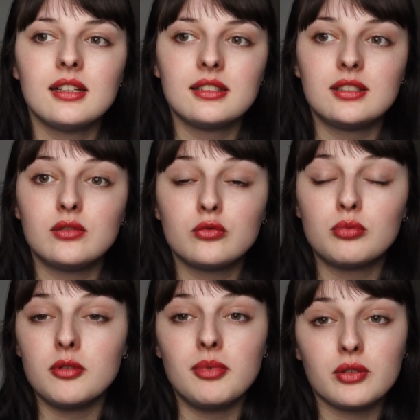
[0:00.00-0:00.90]
Sinon, vous
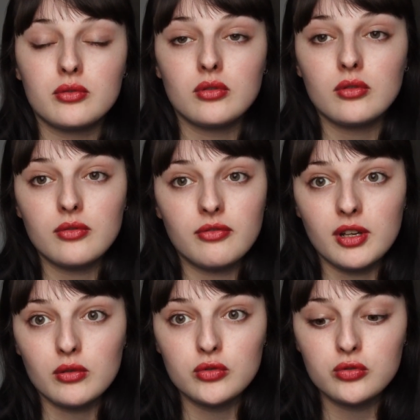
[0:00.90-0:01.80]
pouvez bien sûr
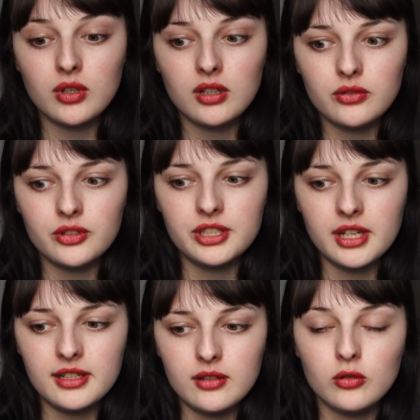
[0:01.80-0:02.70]
faire le choix d'y
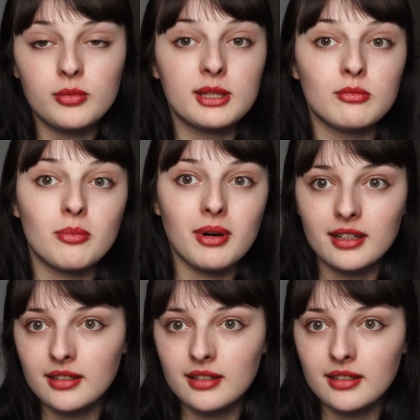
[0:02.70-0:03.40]
aller complètement par